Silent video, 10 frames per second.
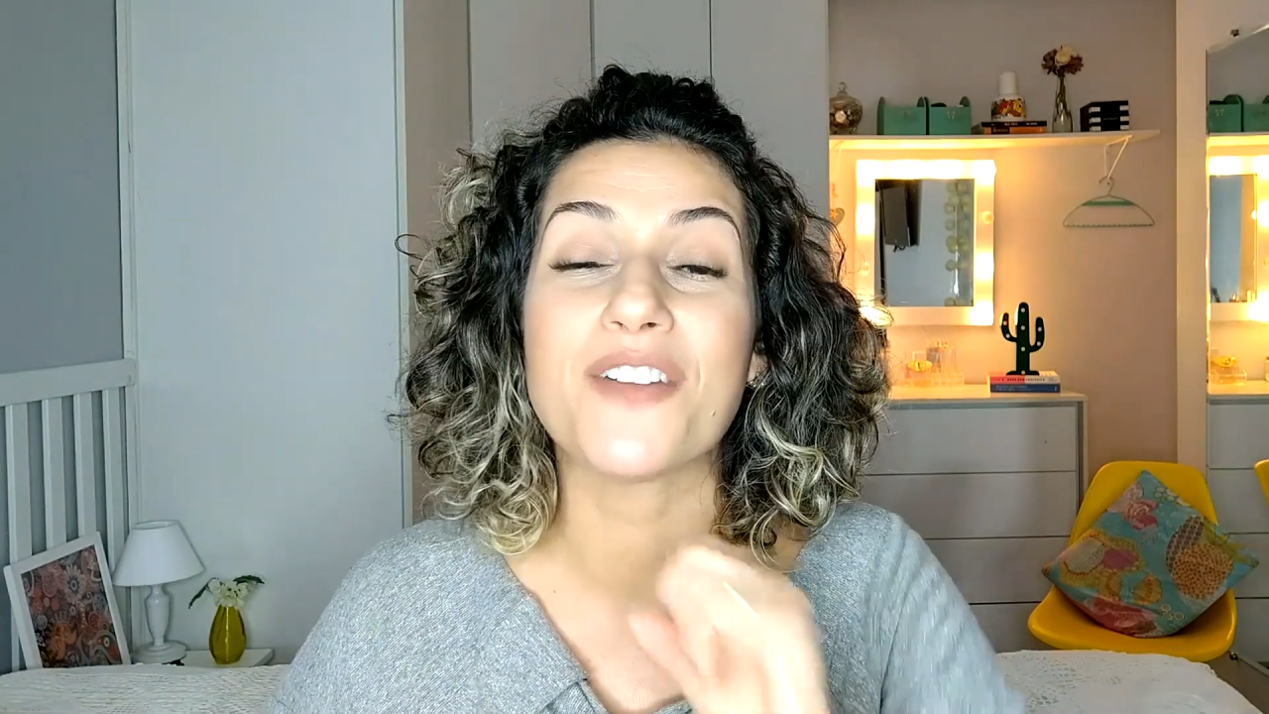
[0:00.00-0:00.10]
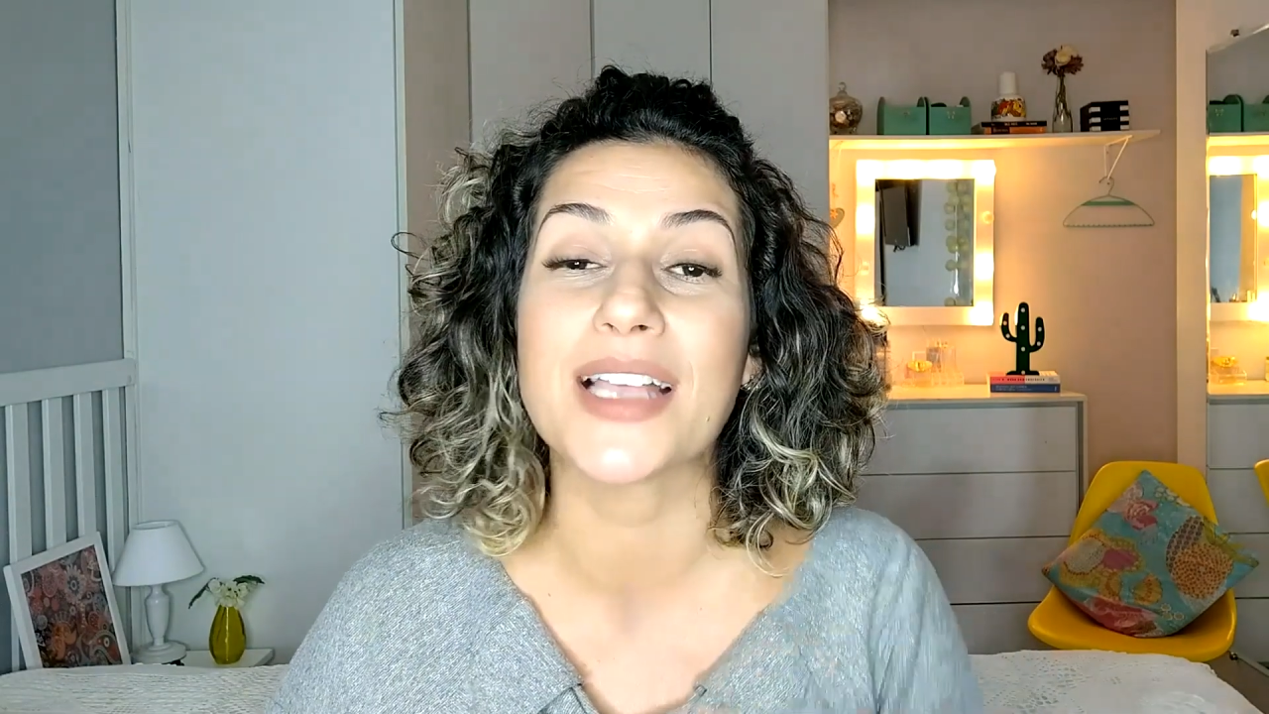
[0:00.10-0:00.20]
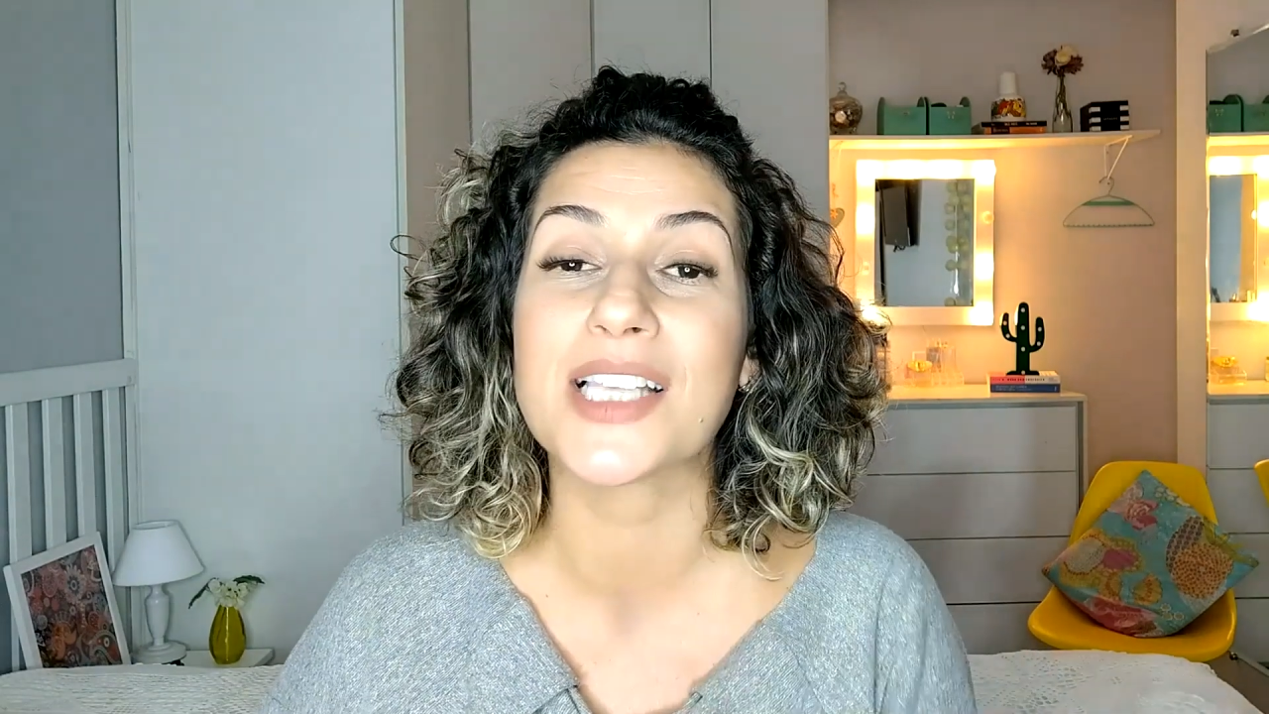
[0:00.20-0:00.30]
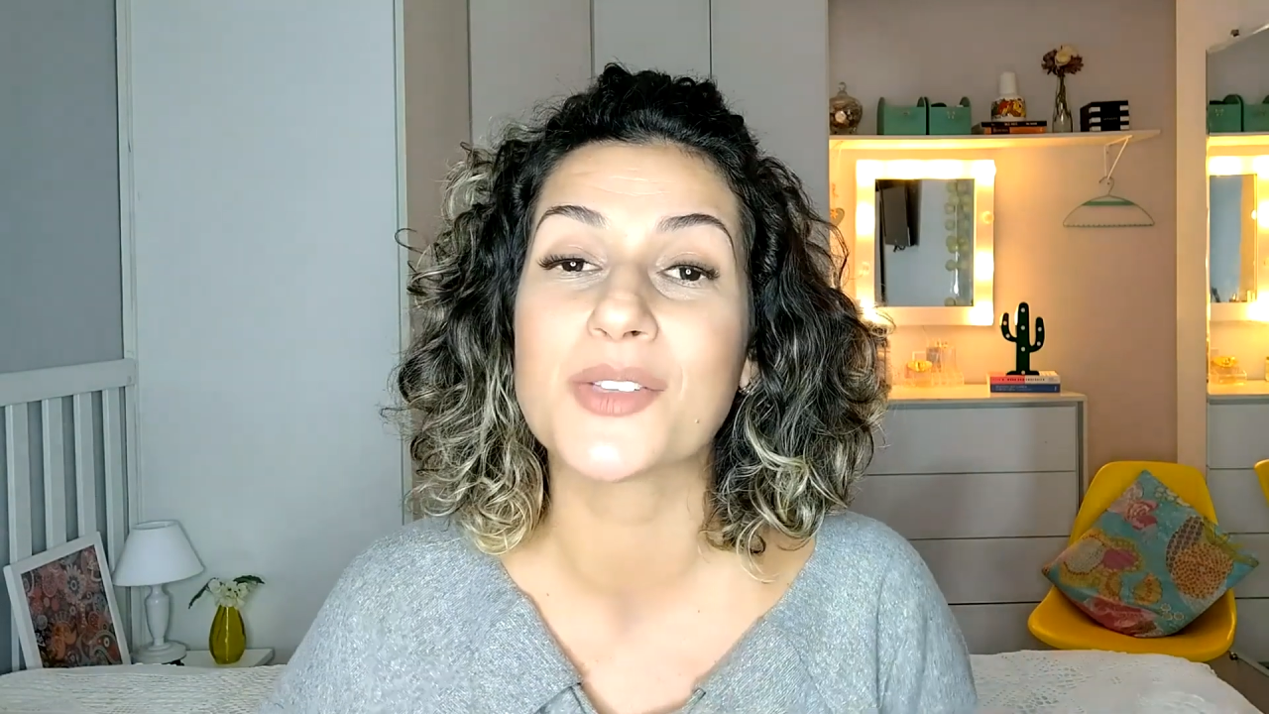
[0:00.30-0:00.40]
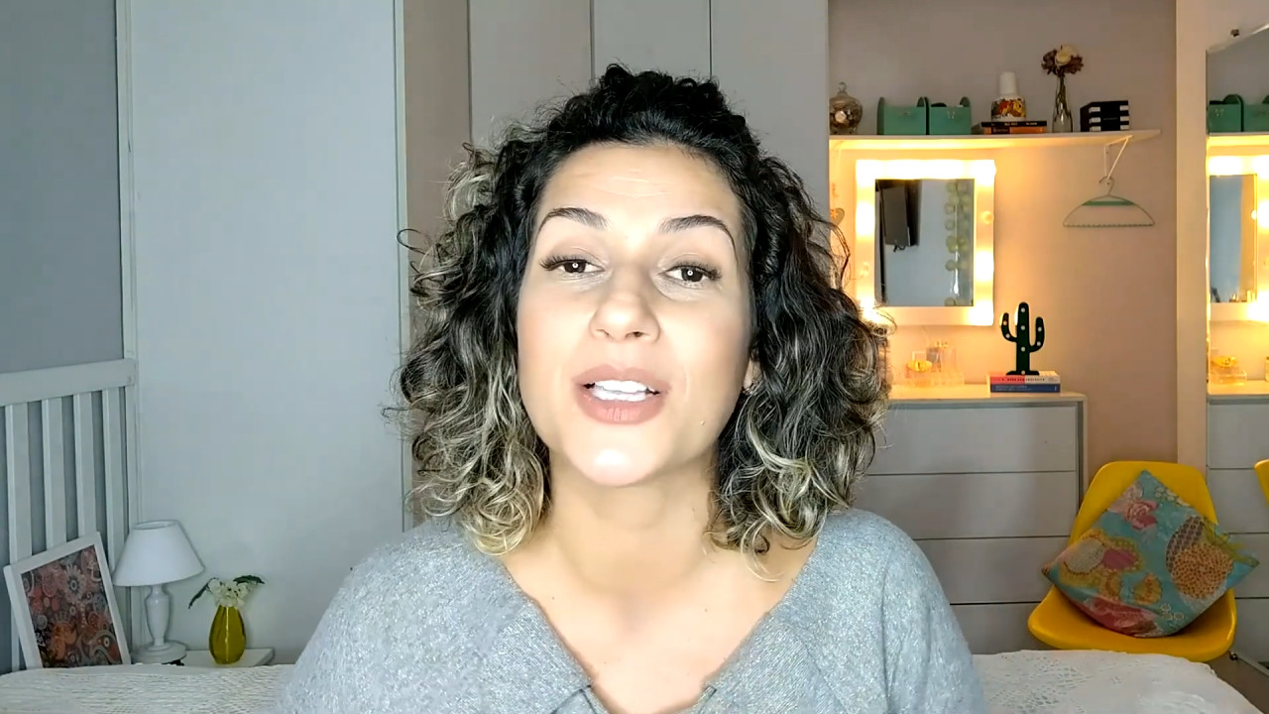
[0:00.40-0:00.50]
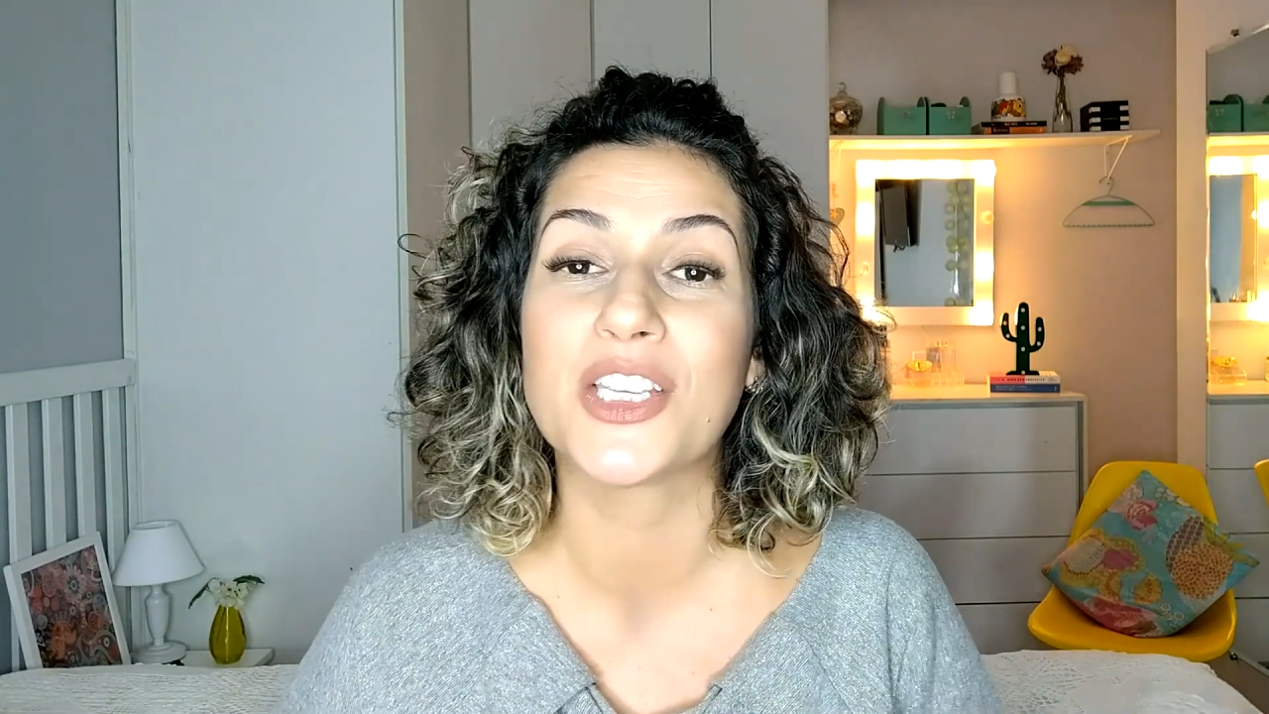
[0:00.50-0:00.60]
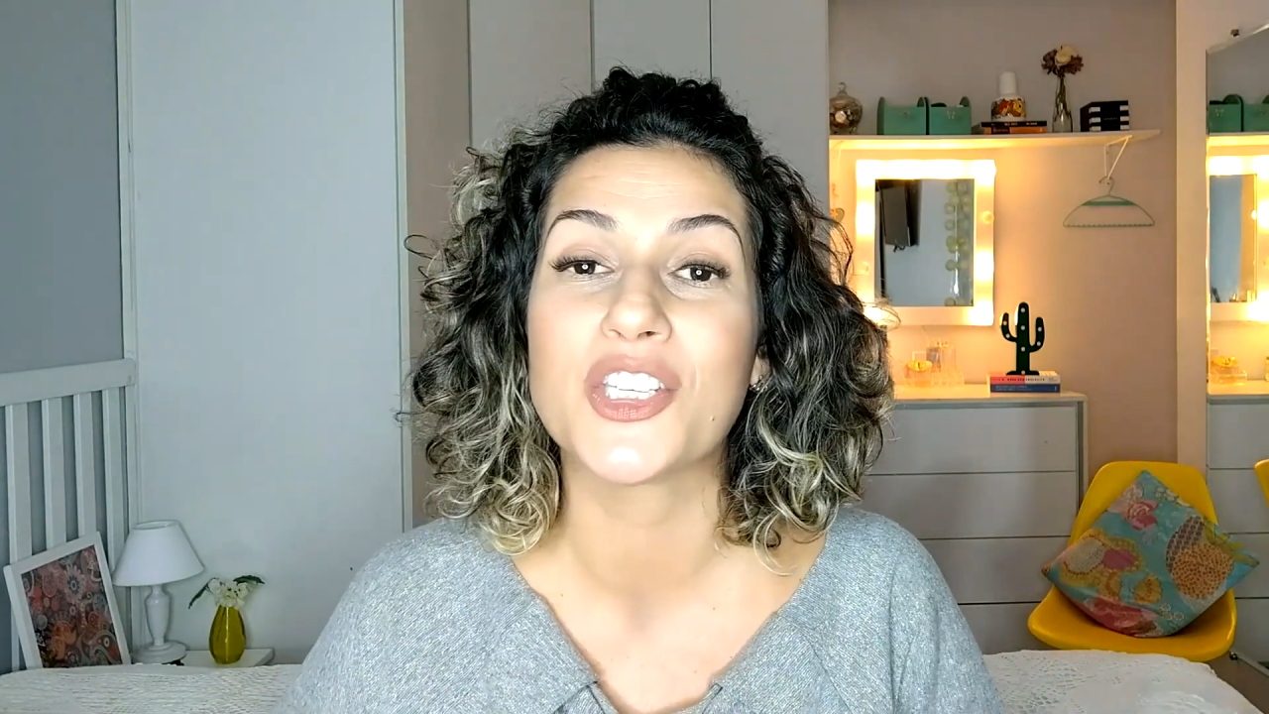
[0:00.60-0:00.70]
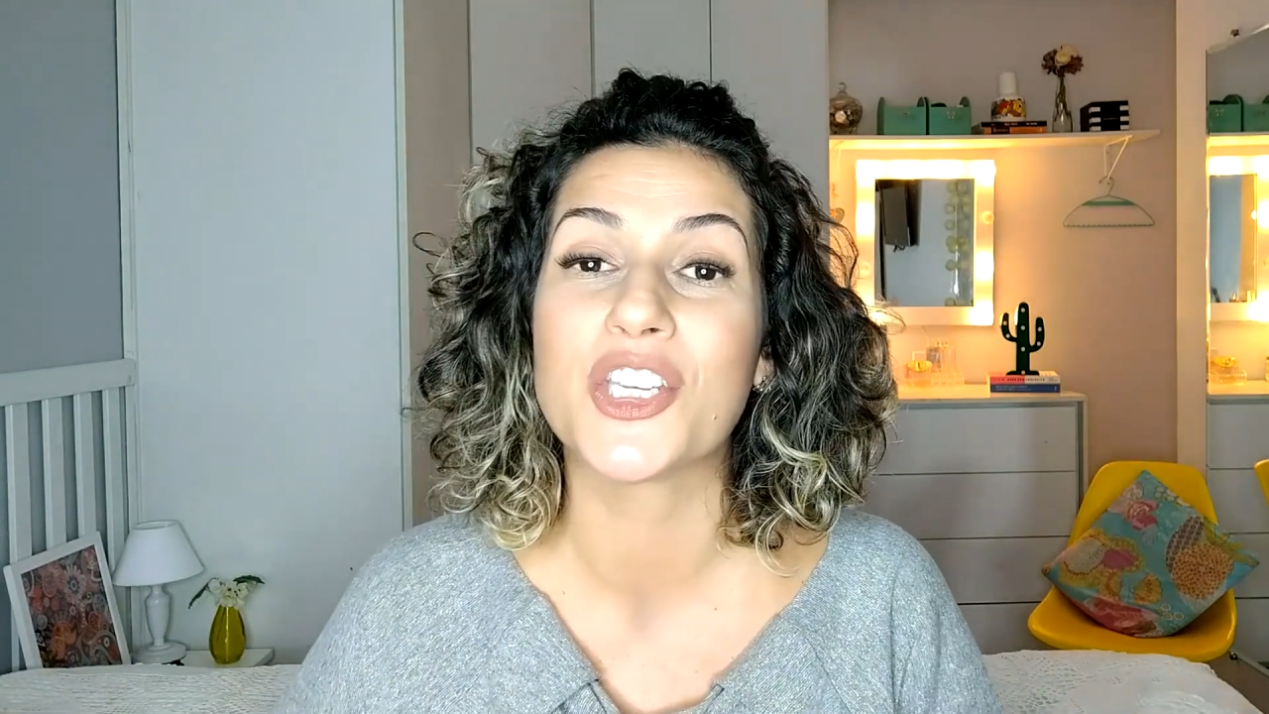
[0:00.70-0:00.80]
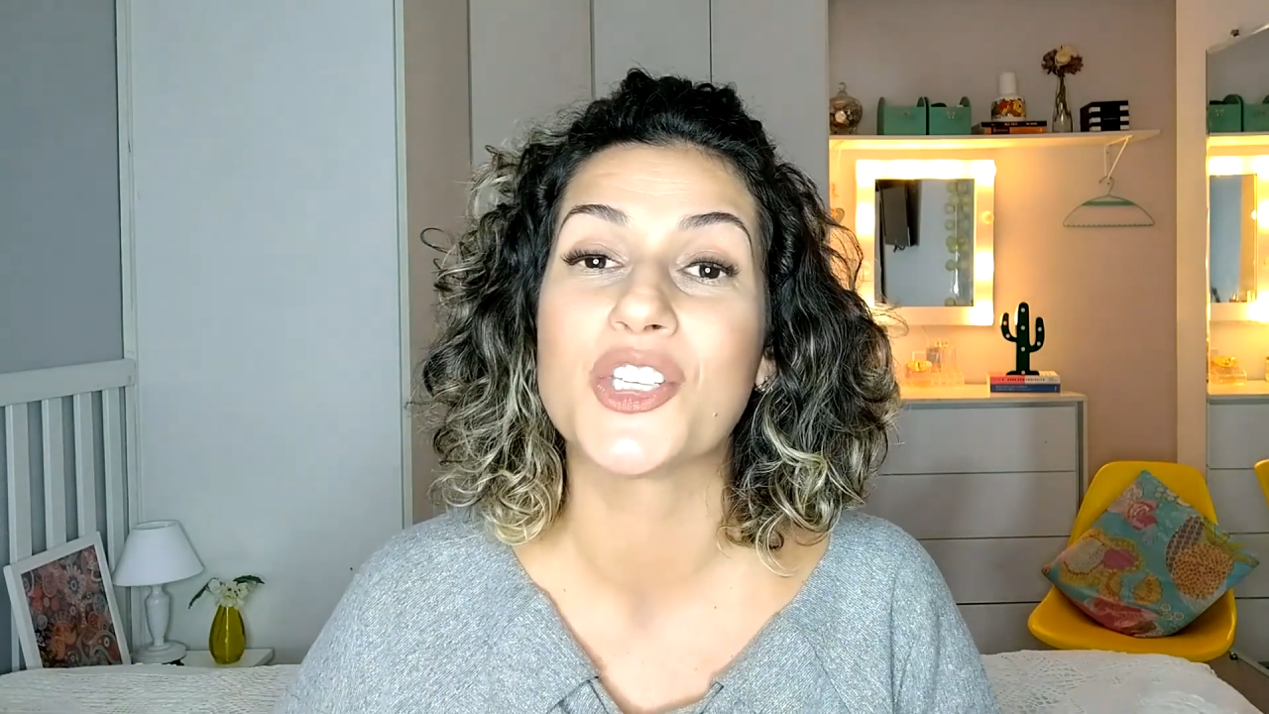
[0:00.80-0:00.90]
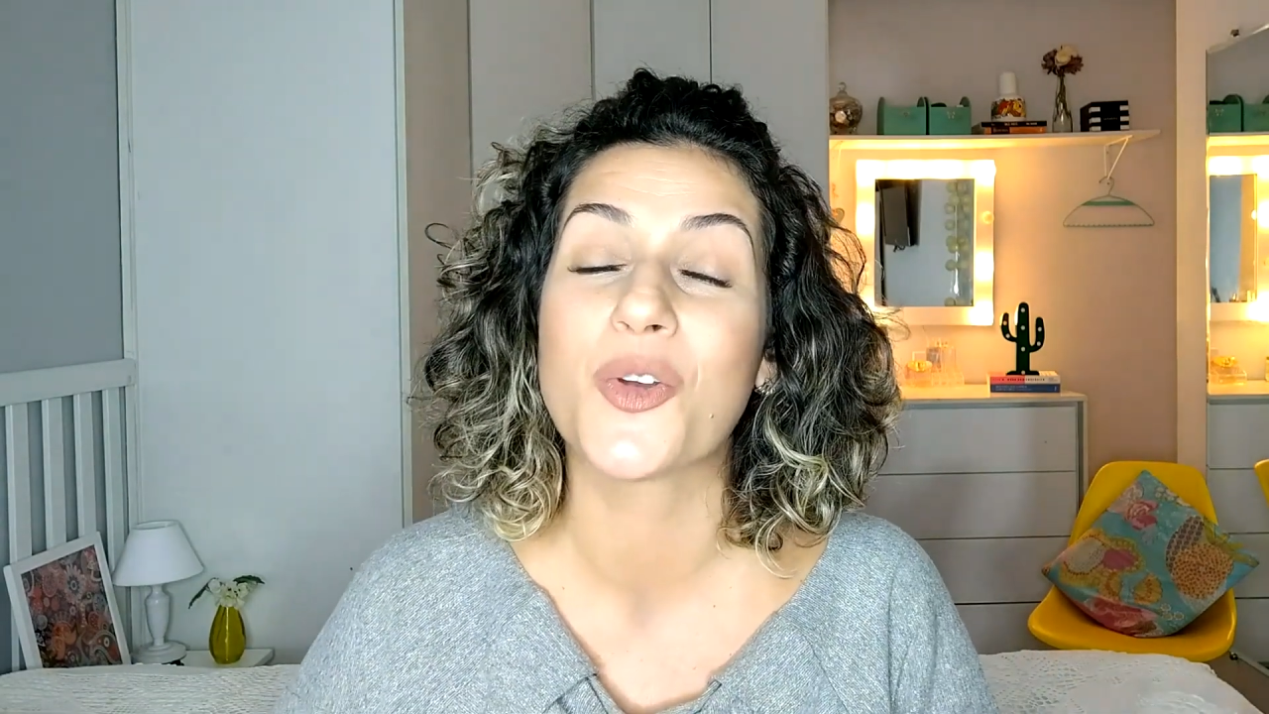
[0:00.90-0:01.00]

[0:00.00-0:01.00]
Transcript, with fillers: faça sua listinha